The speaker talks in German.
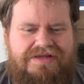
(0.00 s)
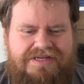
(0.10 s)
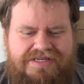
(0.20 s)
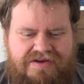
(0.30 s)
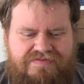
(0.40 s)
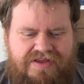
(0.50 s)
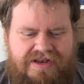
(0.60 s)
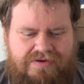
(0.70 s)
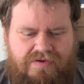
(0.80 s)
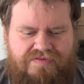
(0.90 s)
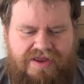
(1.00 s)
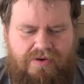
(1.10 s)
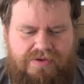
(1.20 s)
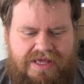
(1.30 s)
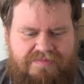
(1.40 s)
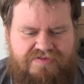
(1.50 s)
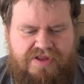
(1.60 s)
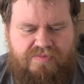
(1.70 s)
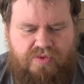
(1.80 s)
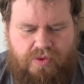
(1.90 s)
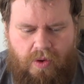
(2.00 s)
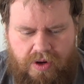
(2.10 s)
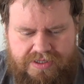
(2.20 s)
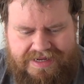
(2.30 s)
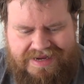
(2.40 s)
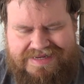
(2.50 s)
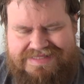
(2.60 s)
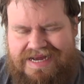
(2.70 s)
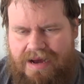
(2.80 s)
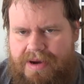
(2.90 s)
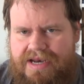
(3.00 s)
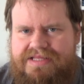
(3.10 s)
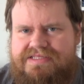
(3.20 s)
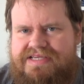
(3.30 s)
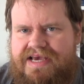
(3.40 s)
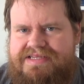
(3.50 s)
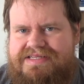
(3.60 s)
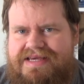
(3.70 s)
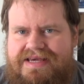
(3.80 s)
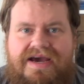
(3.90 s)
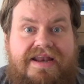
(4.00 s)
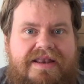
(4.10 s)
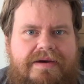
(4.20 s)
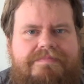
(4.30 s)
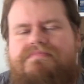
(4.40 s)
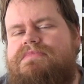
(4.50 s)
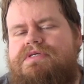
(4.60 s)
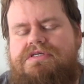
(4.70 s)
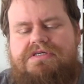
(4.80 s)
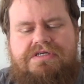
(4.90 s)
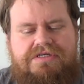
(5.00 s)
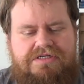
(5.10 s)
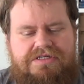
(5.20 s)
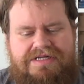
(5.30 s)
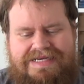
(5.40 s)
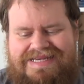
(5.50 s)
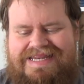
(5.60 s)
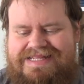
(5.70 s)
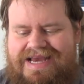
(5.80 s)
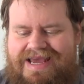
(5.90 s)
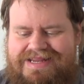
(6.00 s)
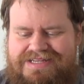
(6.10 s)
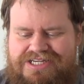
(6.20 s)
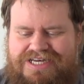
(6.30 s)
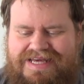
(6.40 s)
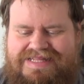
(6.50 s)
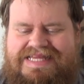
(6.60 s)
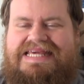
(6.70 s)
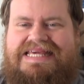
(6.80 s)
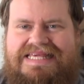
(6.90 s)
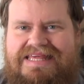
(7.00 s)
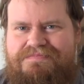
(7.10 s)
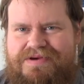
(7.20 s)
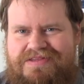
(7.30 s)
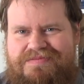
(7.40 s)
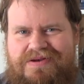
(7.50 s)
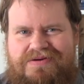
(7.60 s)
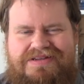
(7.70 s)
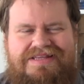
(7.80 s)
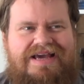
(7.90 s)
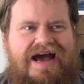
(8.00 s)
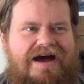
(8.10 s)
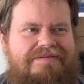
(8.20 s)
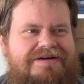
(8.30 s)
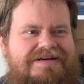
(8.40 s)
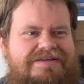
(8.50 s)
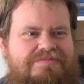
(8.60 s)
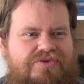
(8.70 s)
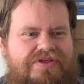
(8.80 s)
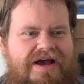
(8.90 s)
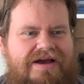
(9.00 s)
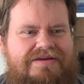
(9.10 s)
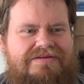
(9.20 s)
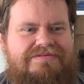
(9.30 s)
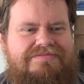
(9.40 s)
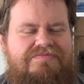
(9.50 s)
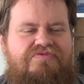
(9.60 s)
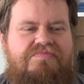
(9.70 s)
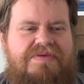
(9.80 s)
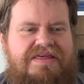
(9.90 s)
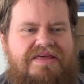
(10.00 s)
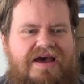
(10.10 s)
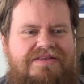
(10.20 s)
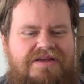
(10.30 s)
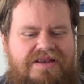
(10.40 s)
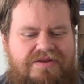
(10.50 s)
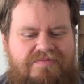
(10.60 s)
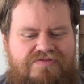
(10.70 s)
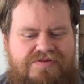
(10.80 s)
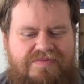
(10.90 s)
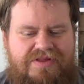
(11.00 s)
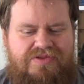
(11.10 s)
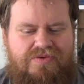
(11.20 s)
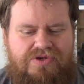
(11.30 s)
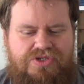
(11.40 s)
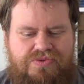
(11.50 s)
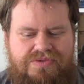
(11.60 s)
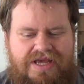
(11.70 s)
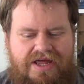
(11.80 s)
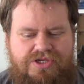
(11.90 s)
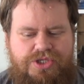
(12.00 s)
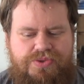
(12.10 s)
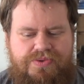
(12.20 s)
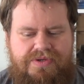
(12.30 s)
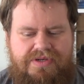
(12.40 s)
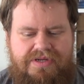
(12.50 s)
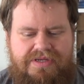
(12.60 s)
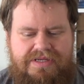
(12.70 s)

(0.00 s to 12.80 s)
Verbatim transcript: Die treffen dann halt aufeinander und kämpfen im New York der damaligen Zeit gegeneinander. Klingt eigentlich nicht schlecht, ist es prinzipiell auch nicht, aber ich muss sagen, für mich hat an dem Film jetzt doch schon ganz schön